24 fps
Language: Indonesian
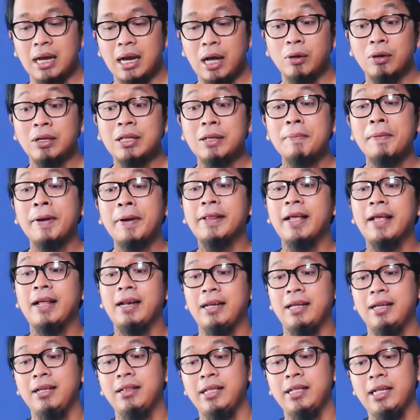Kalau kita
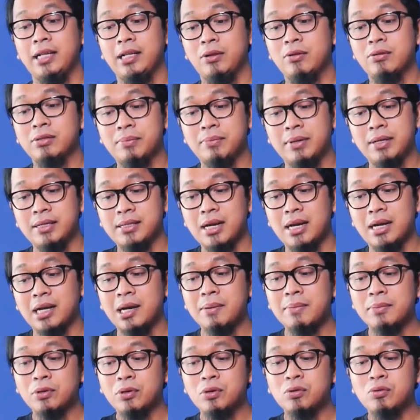perhatiin TikTok sama
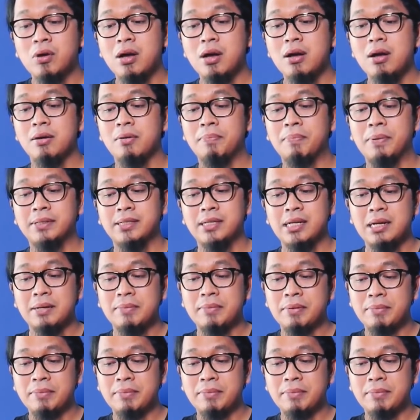Instagram itu dua pasar yang